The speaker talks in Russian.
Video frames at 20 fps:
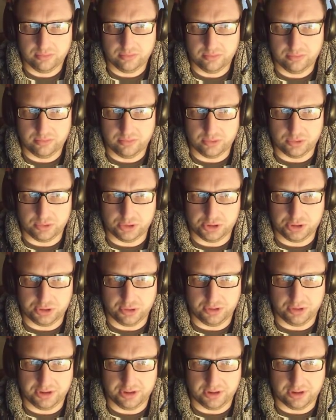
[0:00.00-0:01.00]
Вот
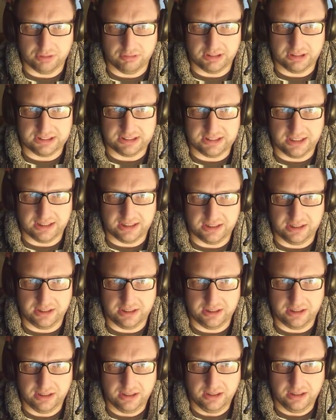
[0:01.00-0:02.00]
еще один хвостатый
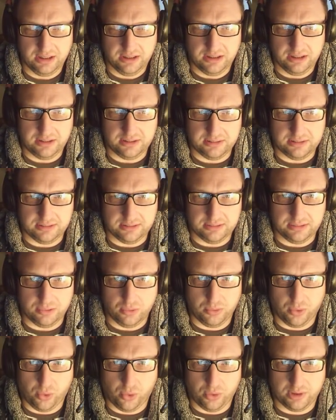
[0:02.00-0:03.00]
Э,
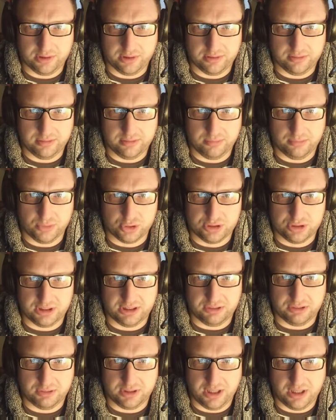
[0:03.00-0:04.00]
урод. Можно
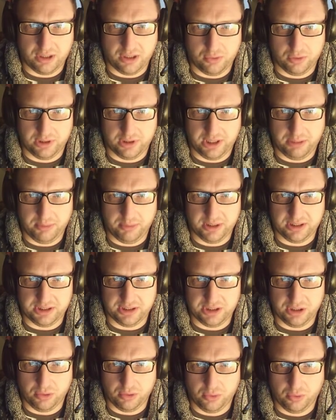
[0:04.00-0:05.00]
этого дракона, ребята,
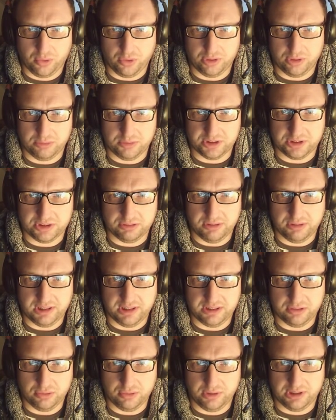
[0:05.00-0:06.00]
уродом называть.
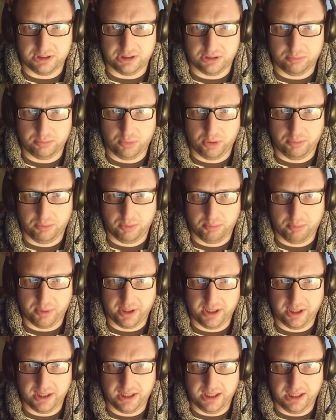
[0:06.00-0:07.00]
Но этот бой мы
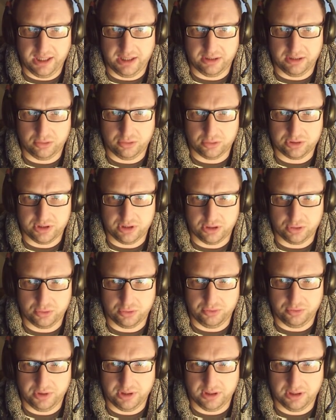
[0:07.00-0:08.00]
проиграли, оно сразу
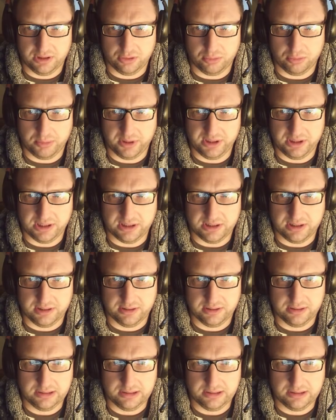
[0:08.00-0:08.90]
видно, оно понятно.